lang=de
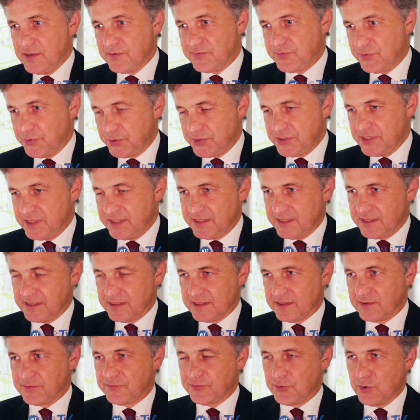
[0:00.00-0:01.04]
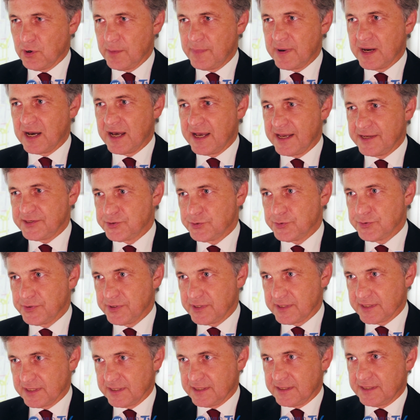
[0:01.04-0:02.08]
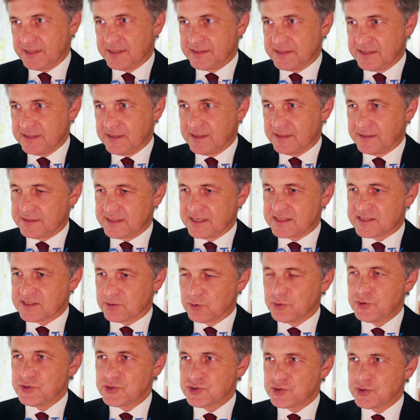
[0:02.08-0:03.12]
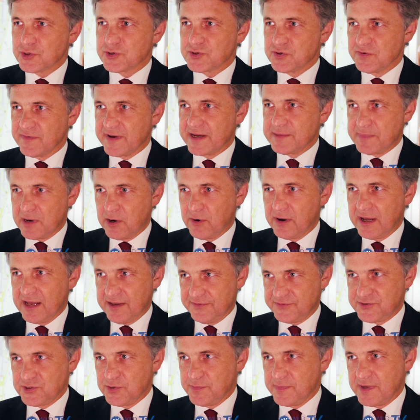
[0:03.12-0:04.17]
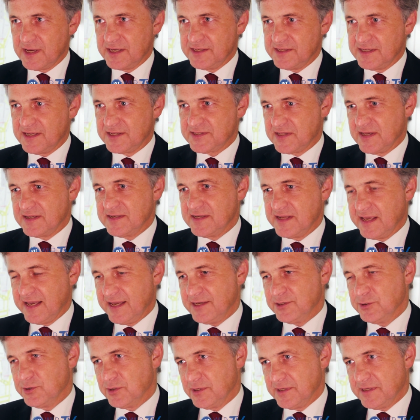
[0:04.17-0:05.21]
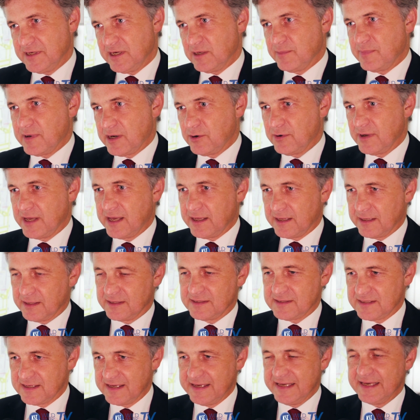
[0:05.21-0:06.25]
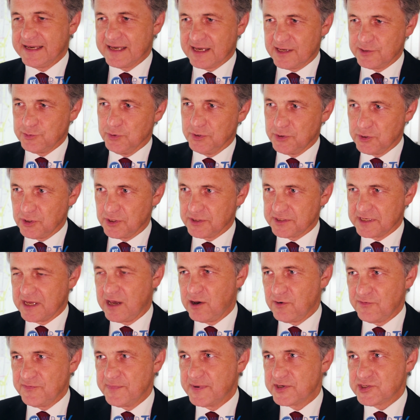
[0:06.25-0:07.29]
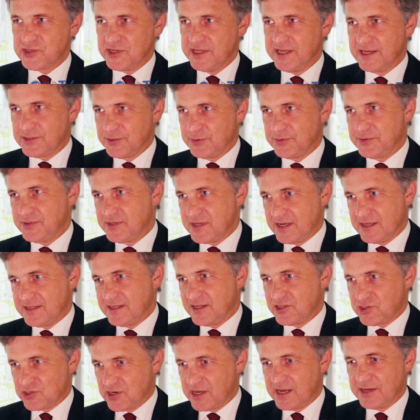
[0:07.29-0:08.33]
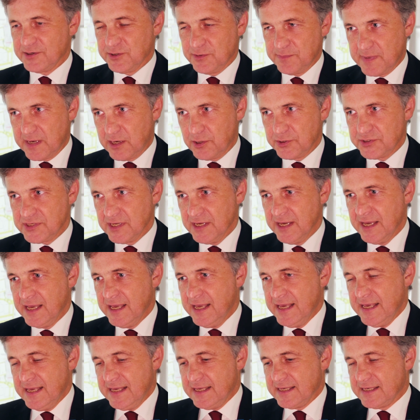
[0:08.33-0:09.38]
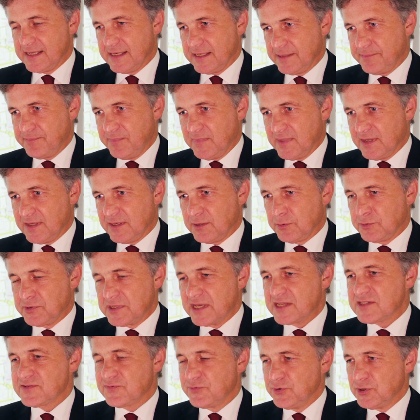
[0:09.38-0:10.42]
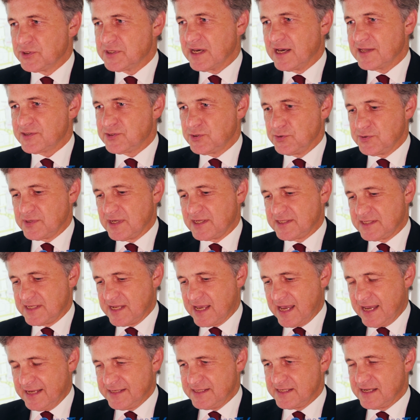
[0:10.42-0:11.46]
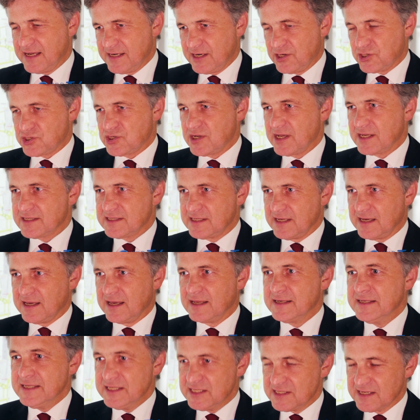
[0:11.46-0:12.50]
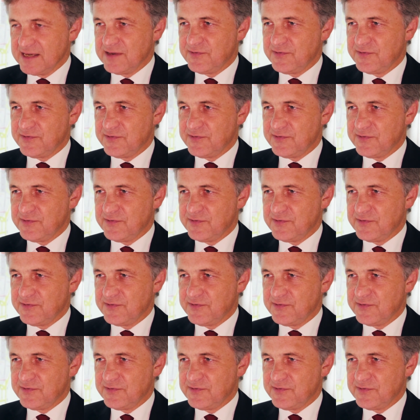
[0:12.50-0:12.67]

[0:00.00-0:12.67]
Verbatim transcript: für die äh, Vorbereitung, äh, das Grundstück so weit baureif zu machen, dass dann der endgültige Bauträger nur noch drauf marschiert und dann das Stadion baut. Ähm, und das führt dazu, dass der Anteil der Stadt, der nicht